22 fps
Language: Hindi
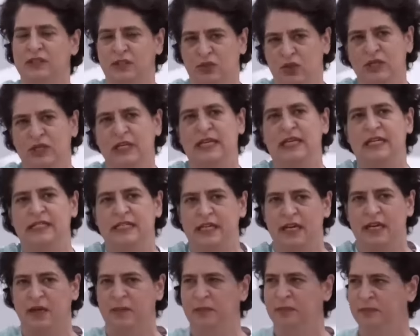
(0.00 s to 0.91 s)
सुन लीजिए
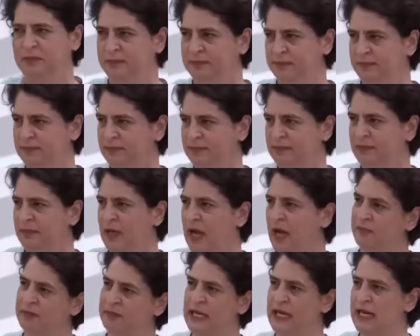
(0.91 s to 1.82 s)
अब
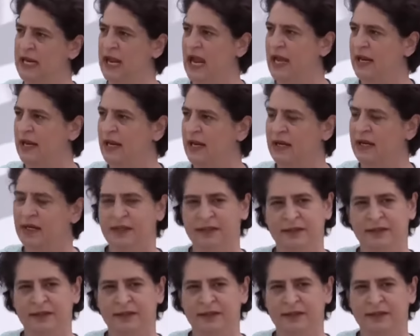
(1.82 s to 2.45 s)
हम तैयार हैं